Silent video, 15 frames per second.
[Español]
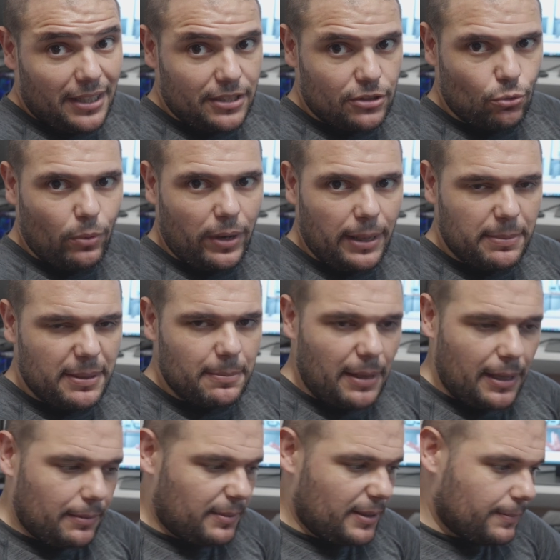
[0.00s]
it's wanna be
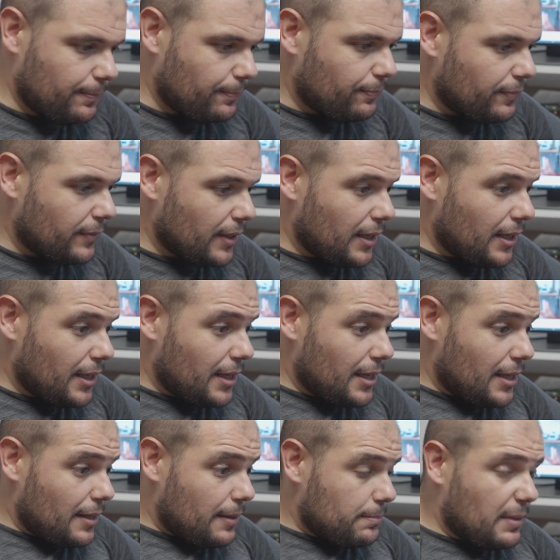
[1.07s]
baby.
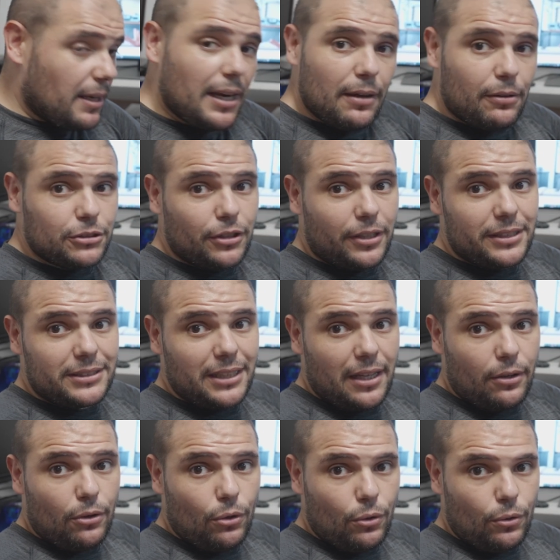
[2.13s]
Bien, la cuestión
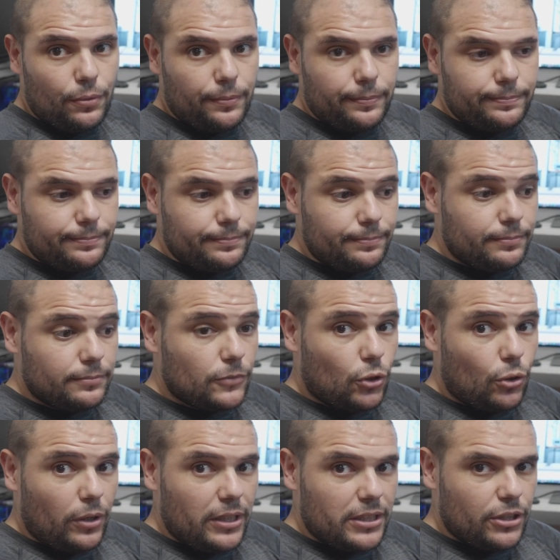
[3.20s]
está con,
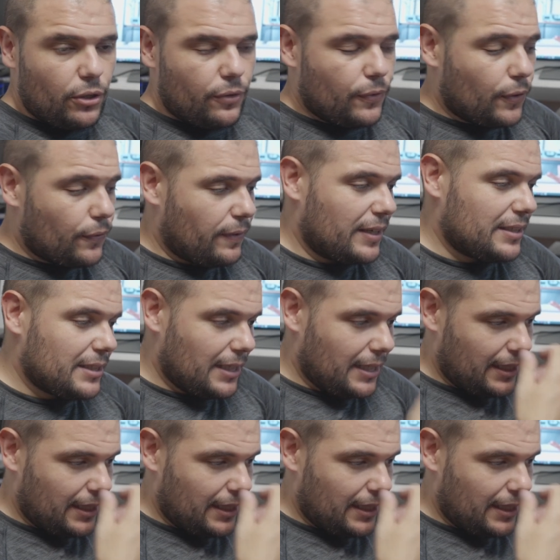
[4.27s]
con el señor Forfas